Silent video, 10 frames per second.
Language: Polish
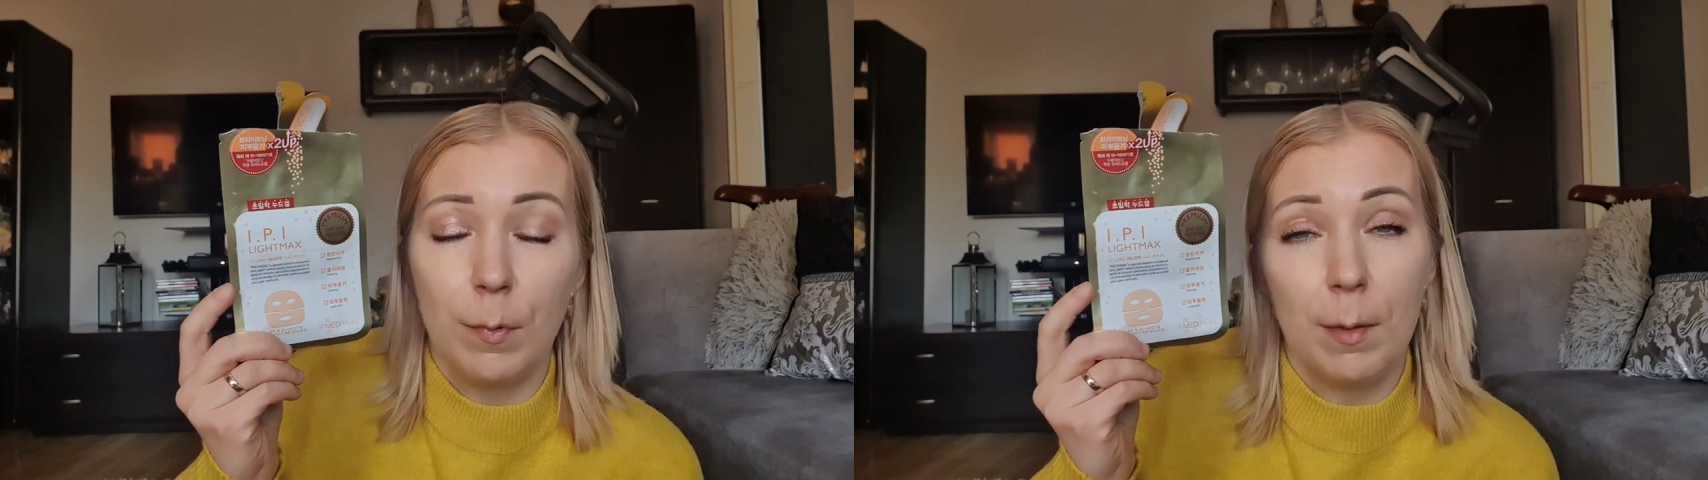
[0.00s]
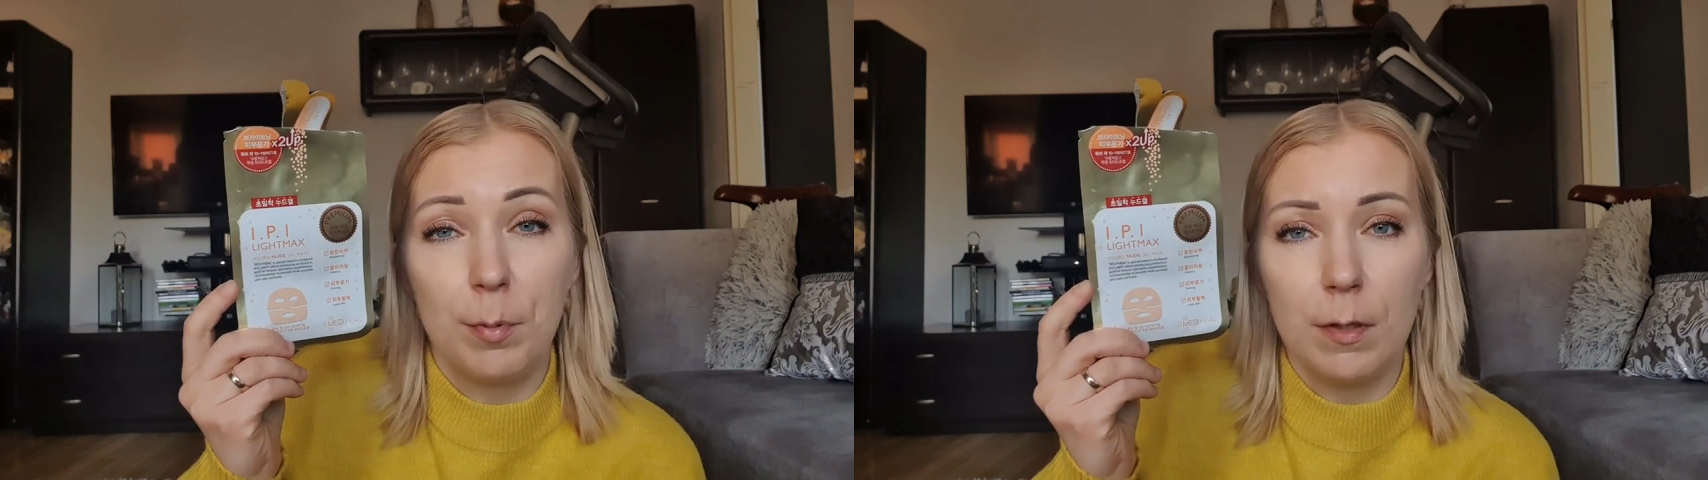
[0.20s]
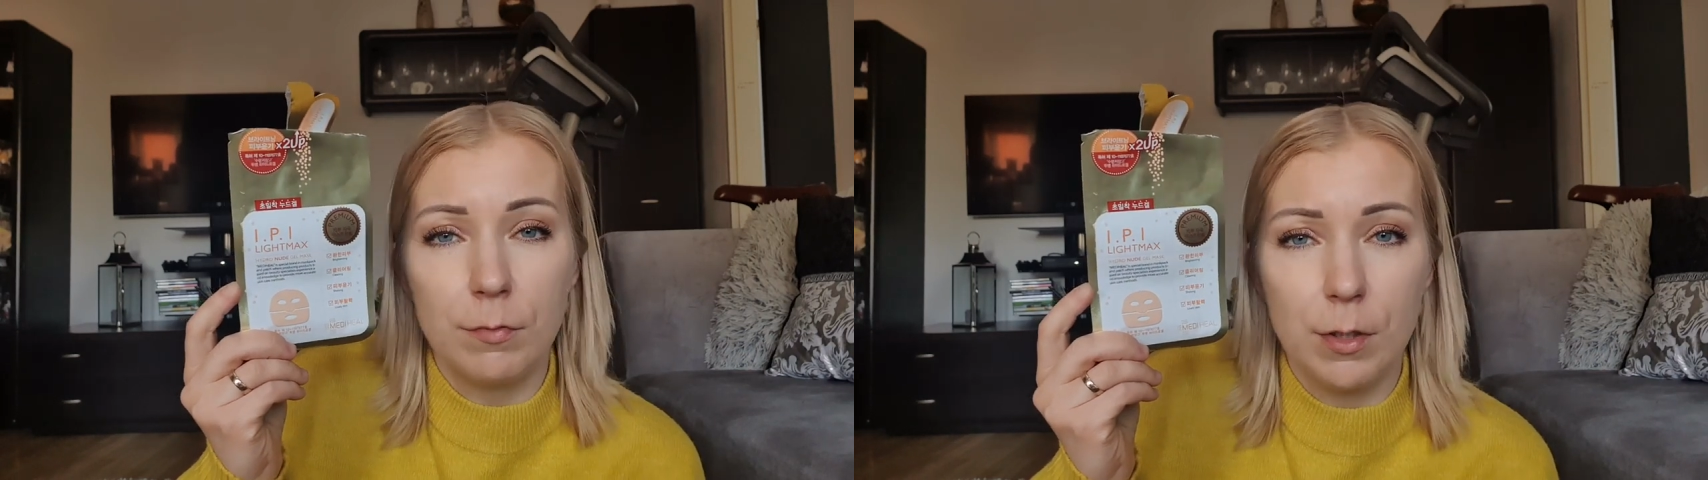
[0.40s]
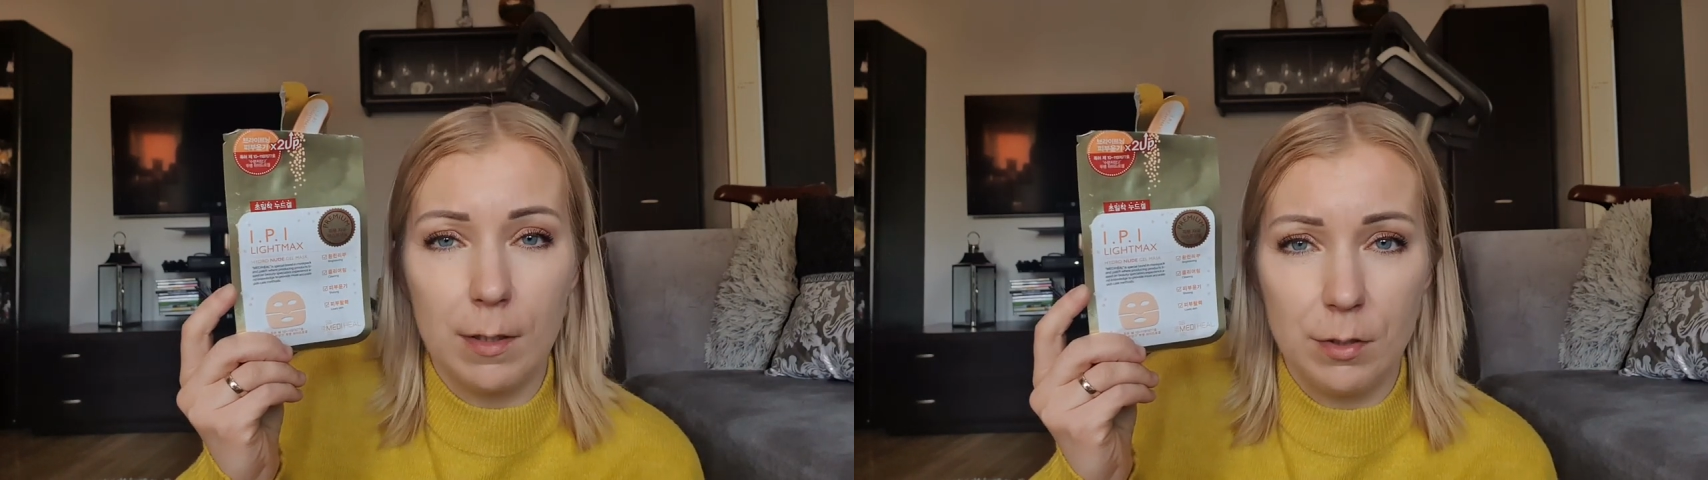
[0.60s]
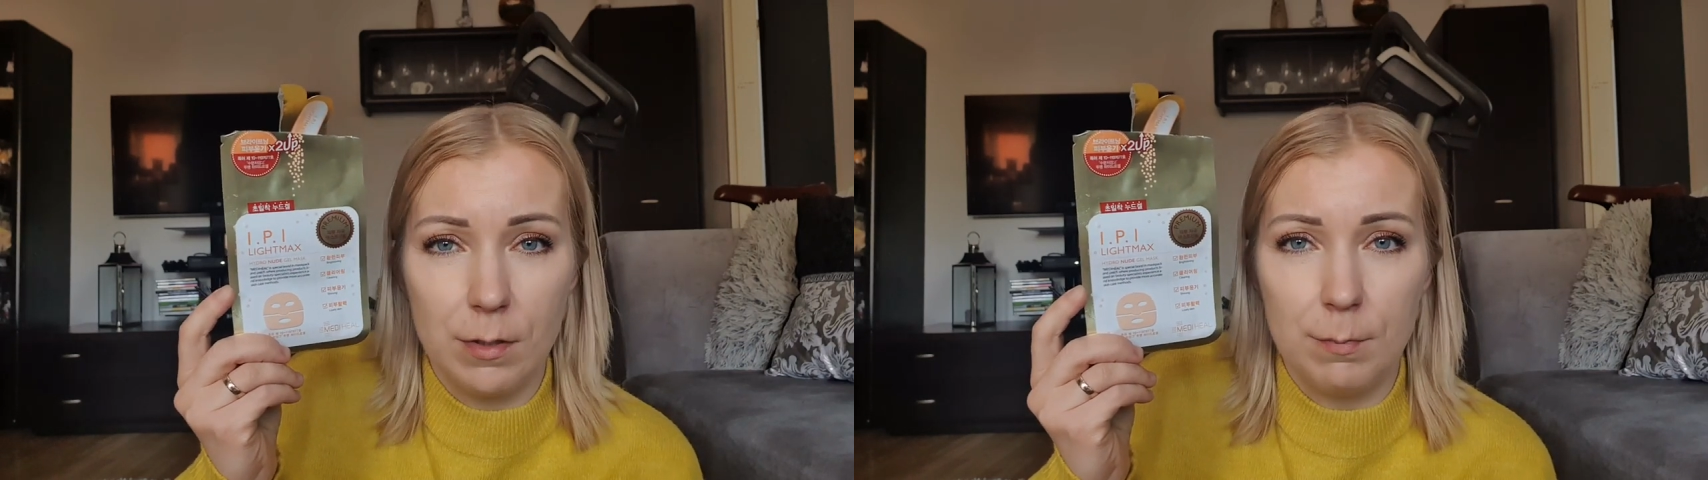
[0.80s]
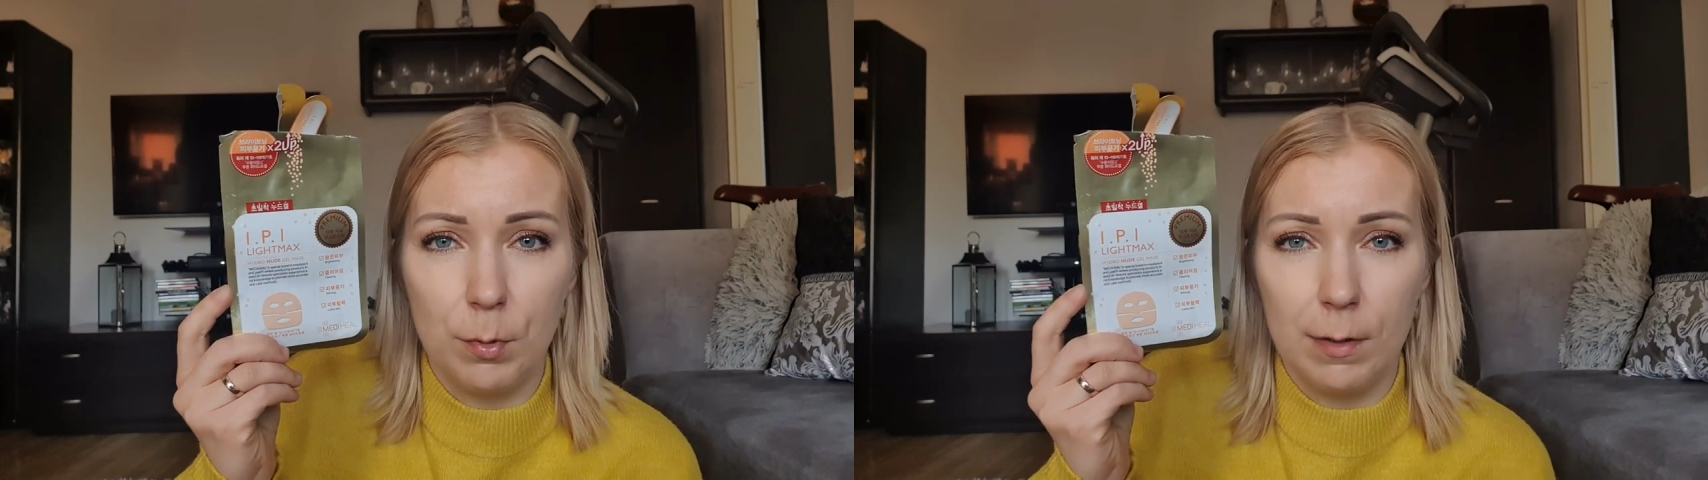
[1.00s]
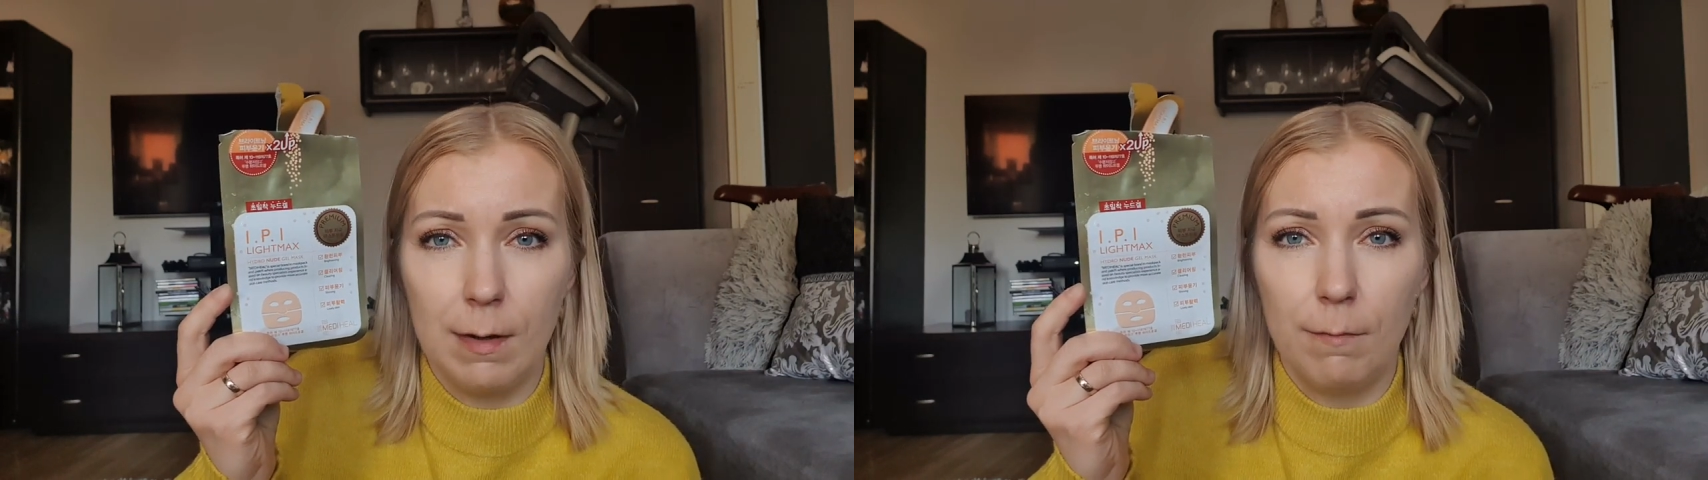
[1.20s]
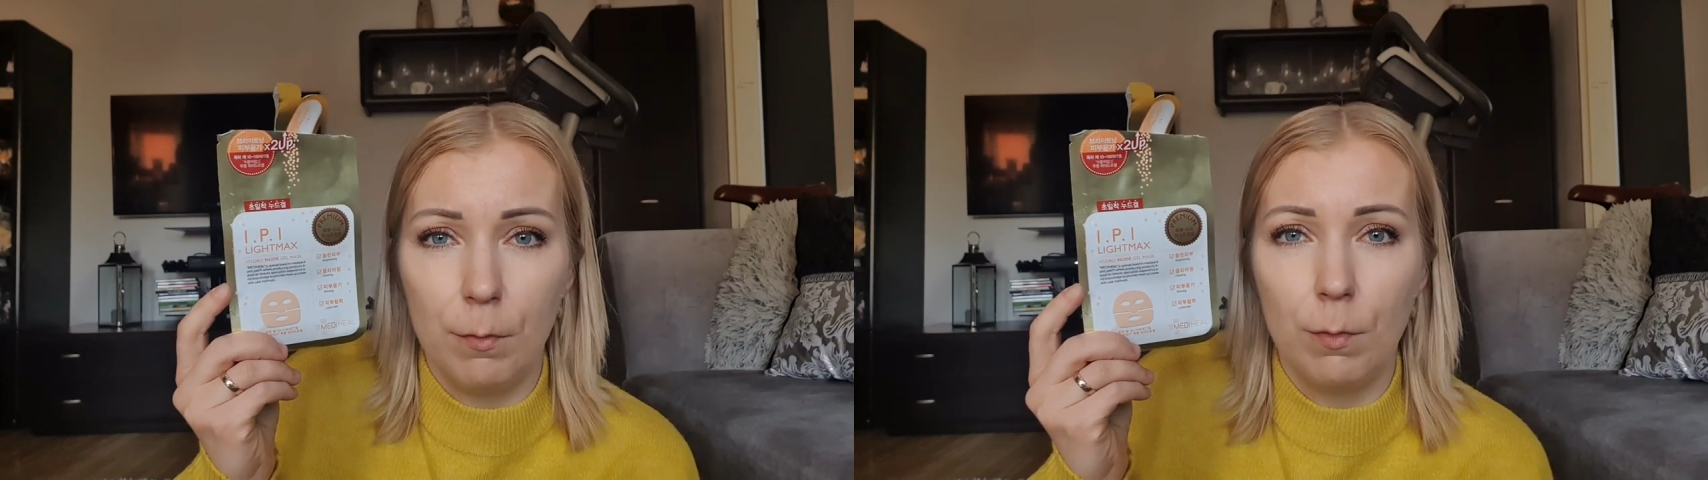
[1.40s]
Ja pierwszy raz się
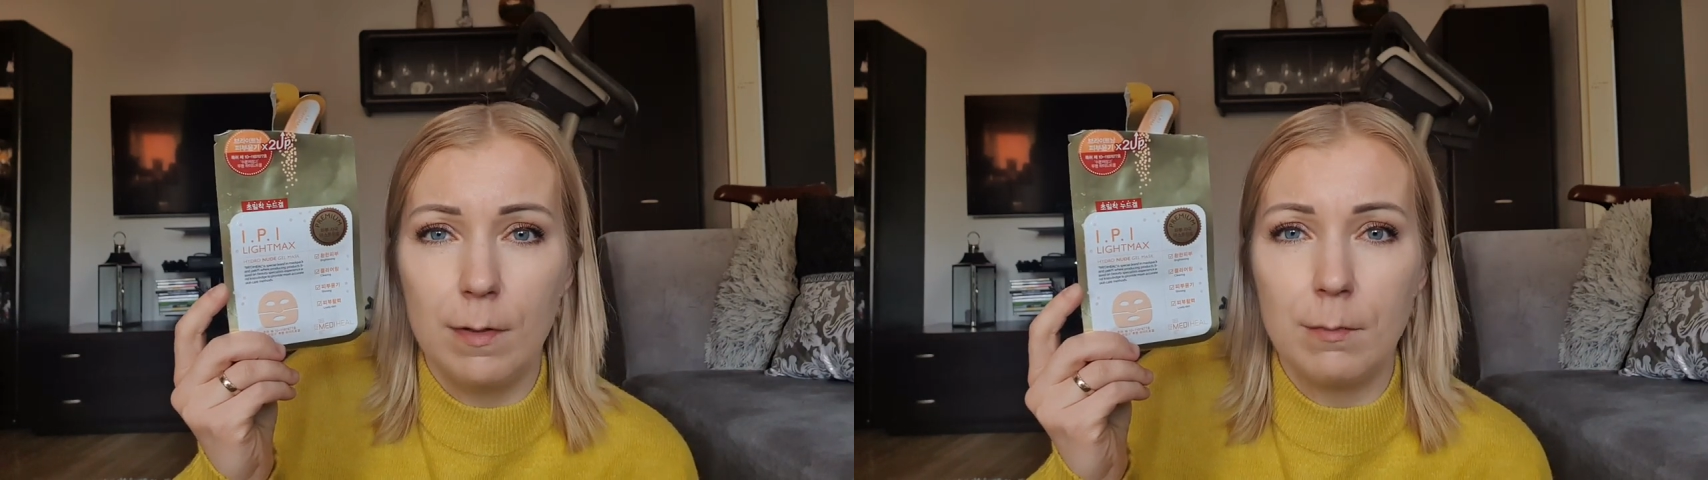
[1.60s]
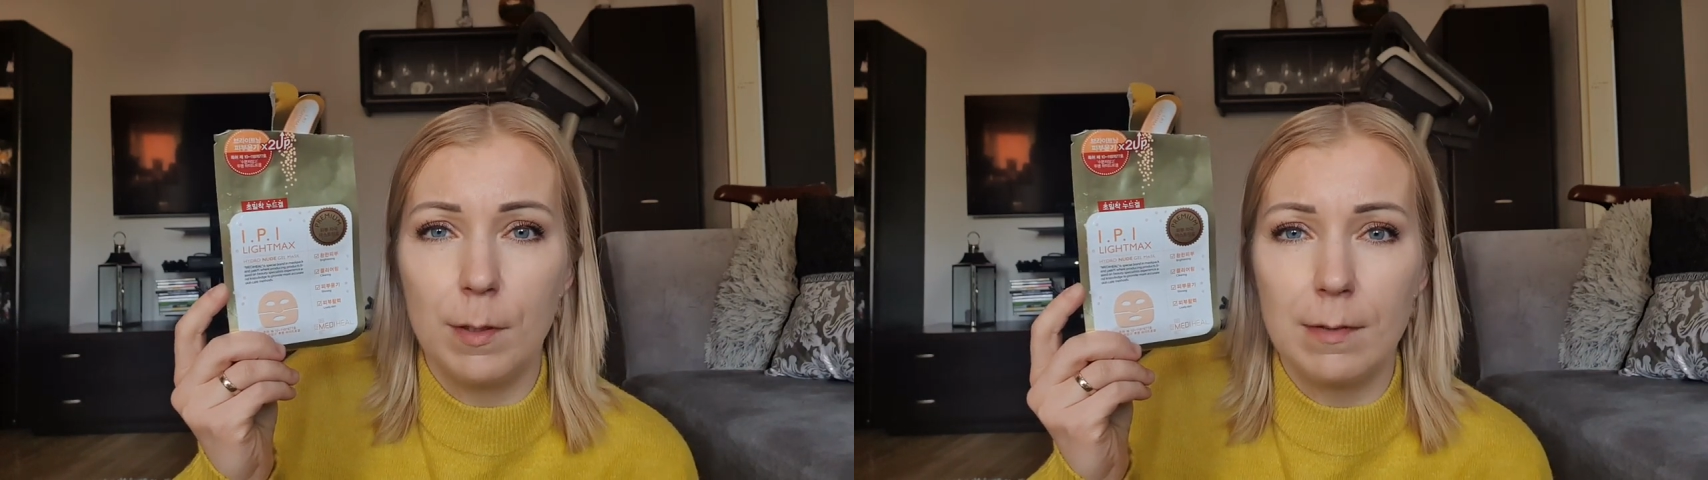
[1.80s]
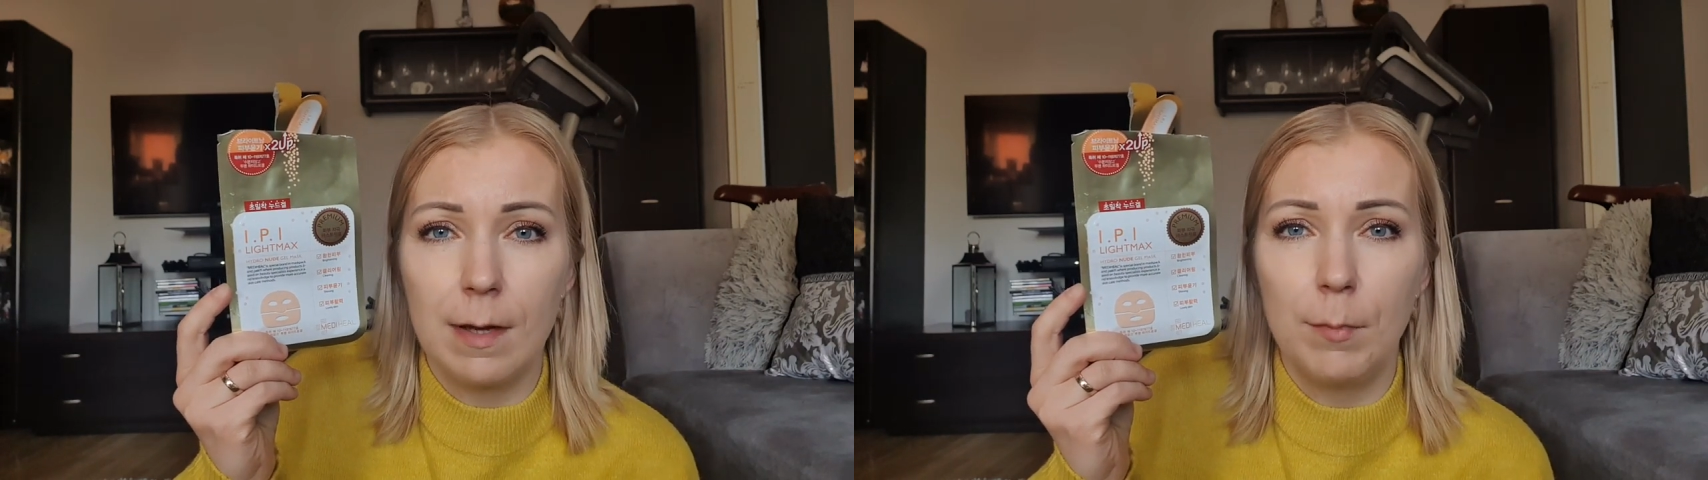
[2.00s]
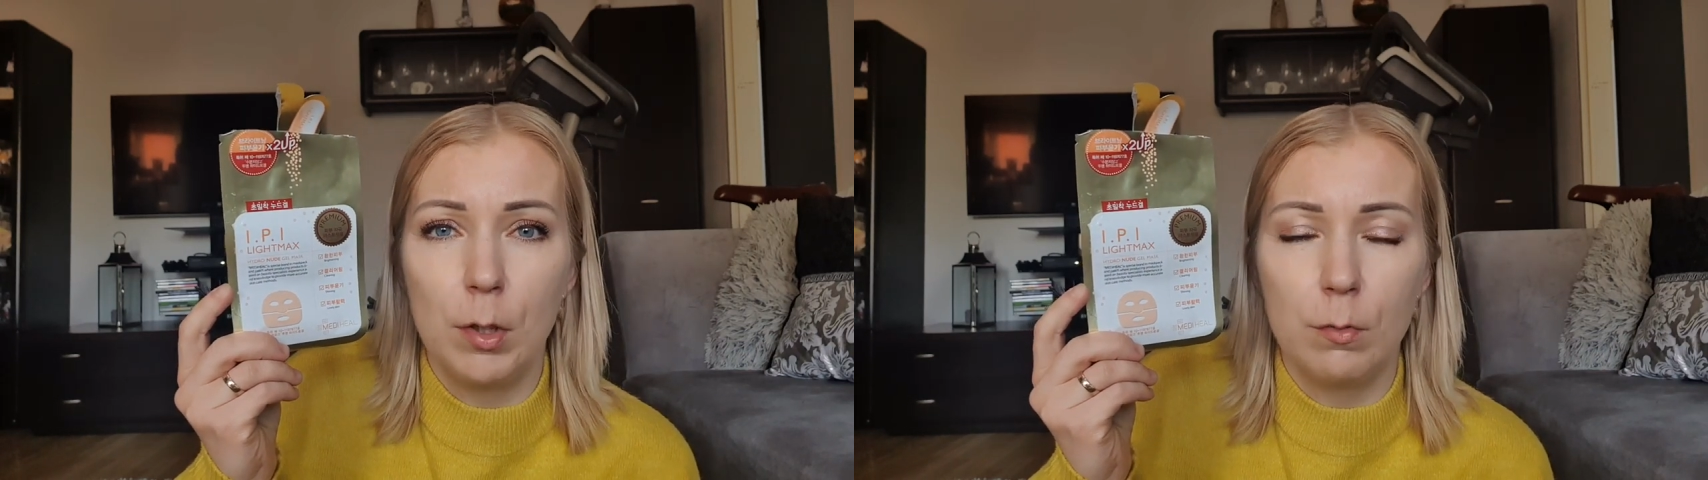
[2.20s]
spotkałam w ogóle z maskami,